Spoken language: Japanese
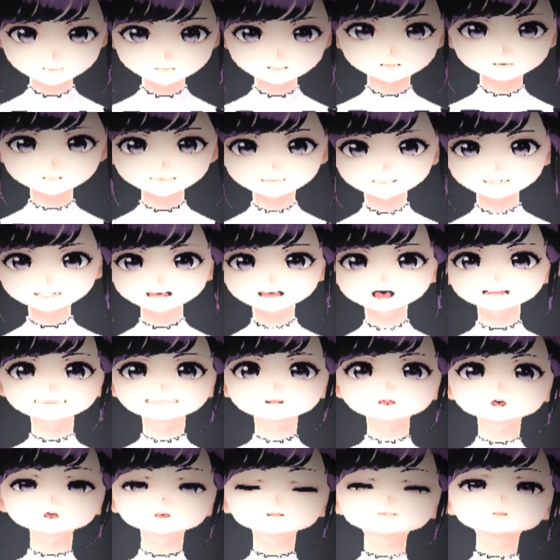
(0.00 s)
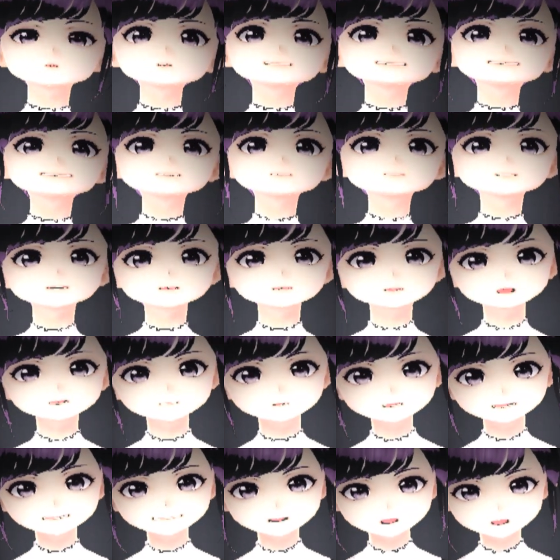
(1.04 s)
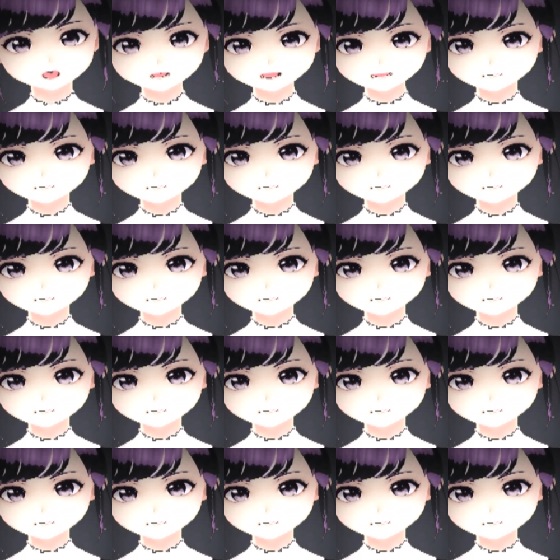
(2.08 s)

二人を取り囲むよう